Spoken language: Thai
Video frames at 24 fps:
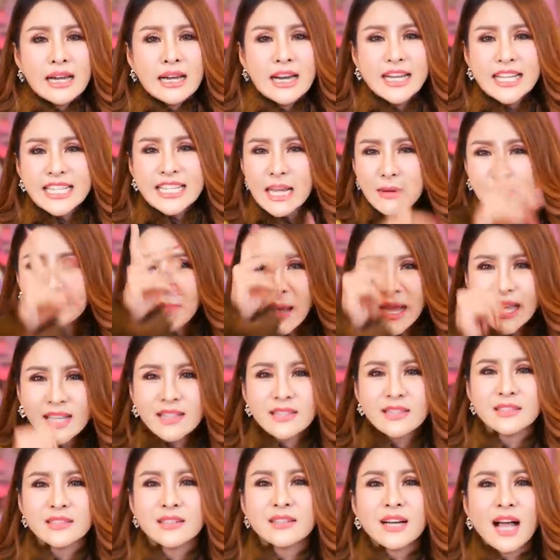แล้วดิฉันไป
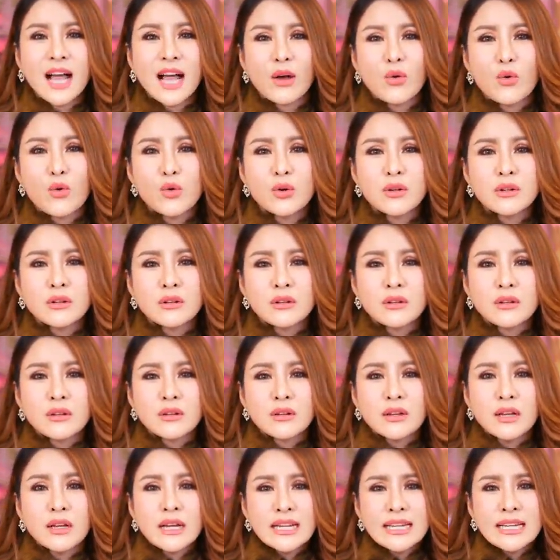ถึงค่ะคุณ
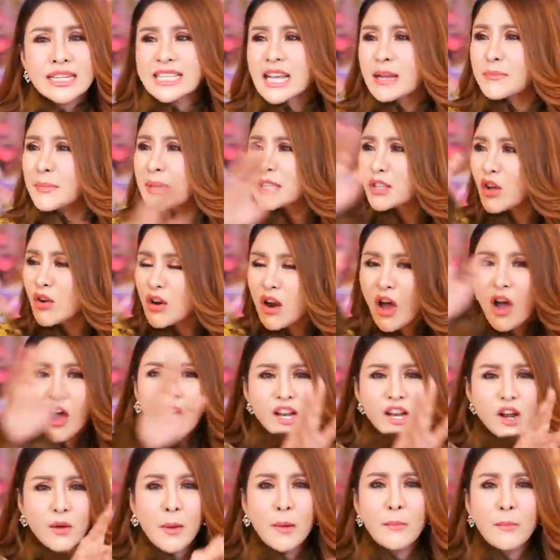ดิฉันไม่ต้องรอ
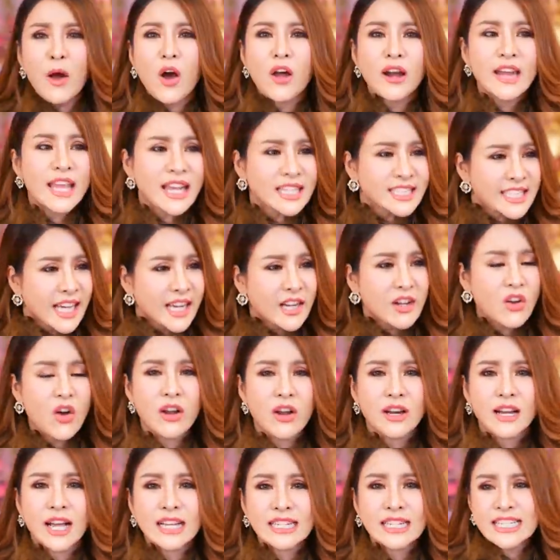ให้รปภ.เรียกฉัน
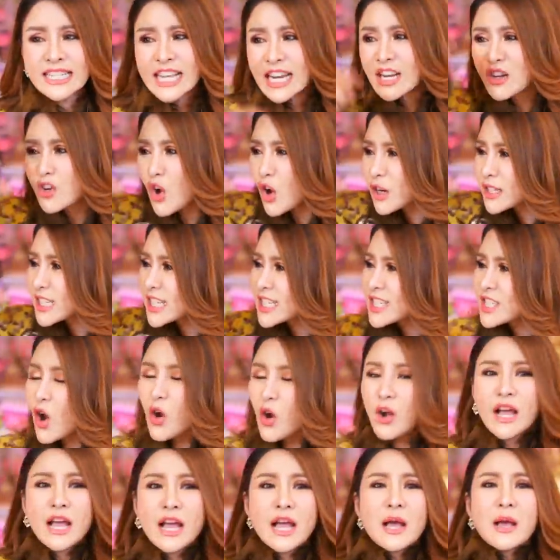ก่อนค่ะดิฉันกดกระจ
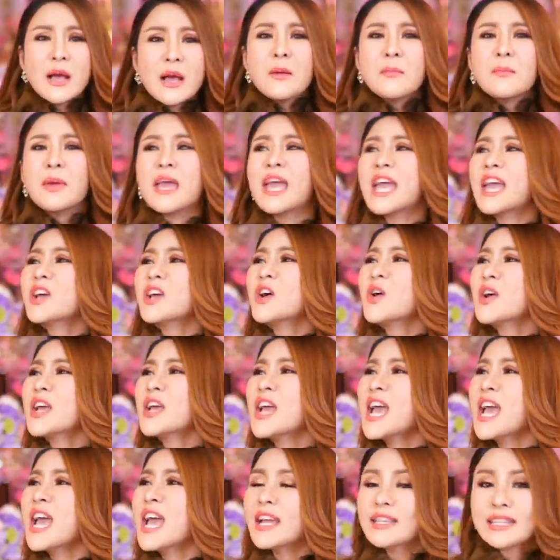กพี่ยู
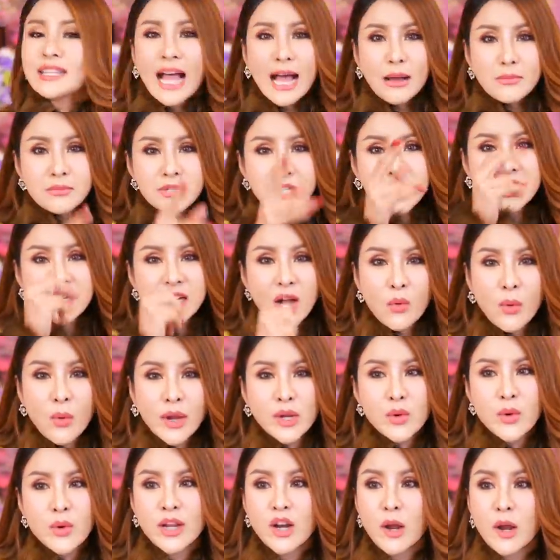ยี่ถามชื่อเขา
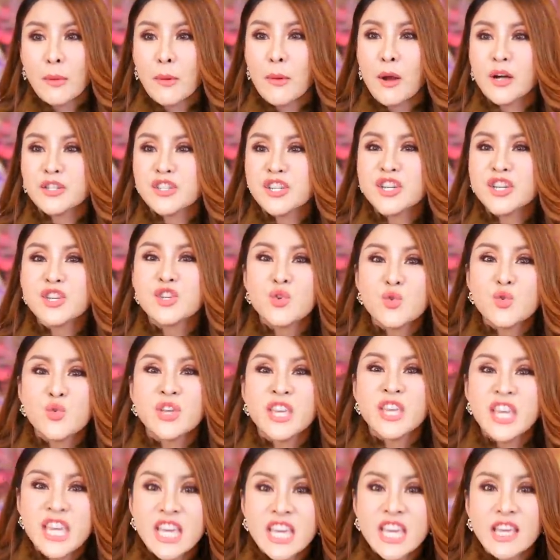ไว้ด้วยรปภ.ชื่อยู
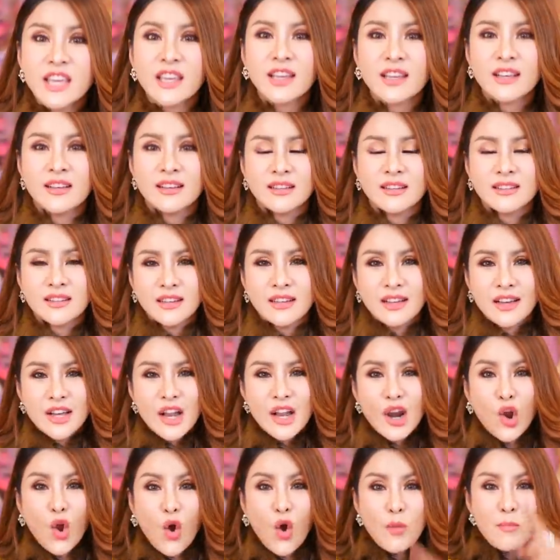ยี่
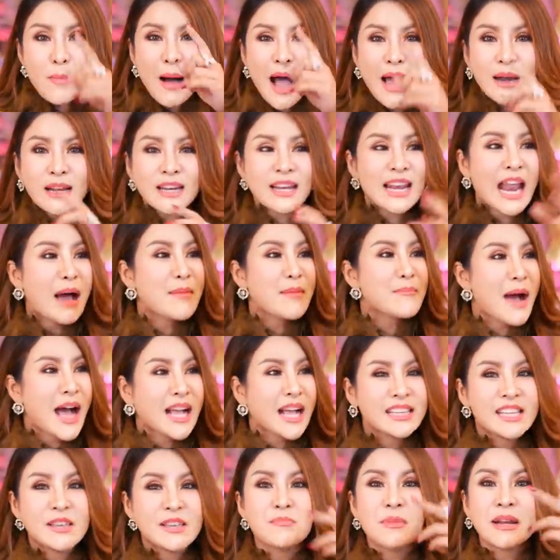โรงพยาบาลรา
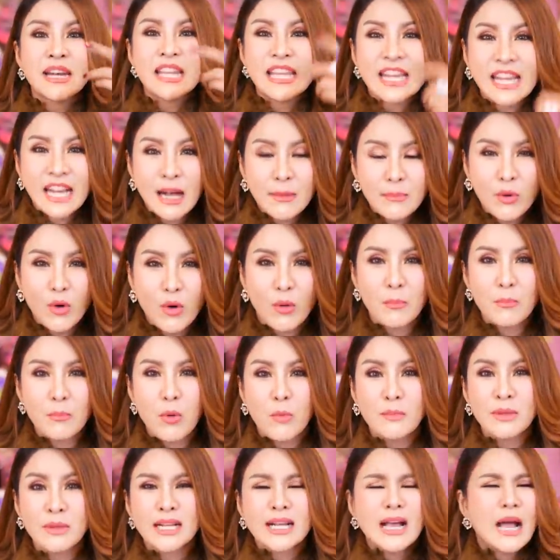มาธิบดีครับผม
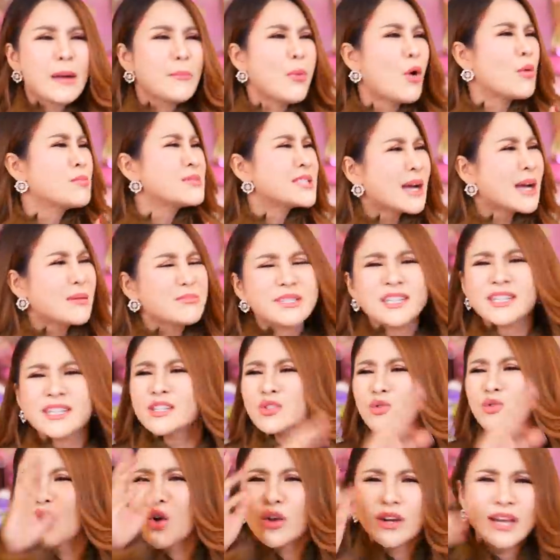ผมผมจำ
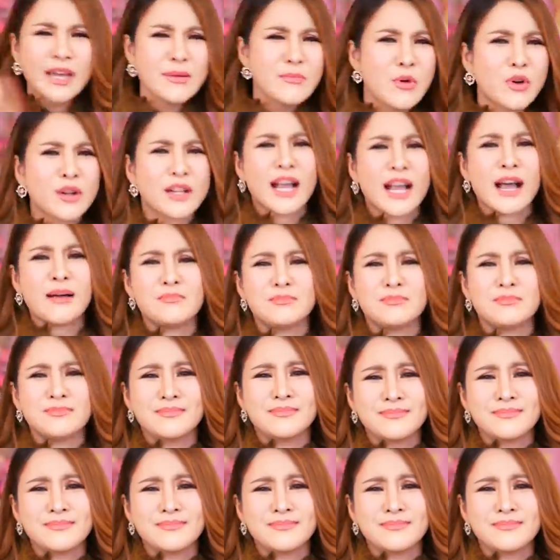ชื่อทุกคนได้หมดครับ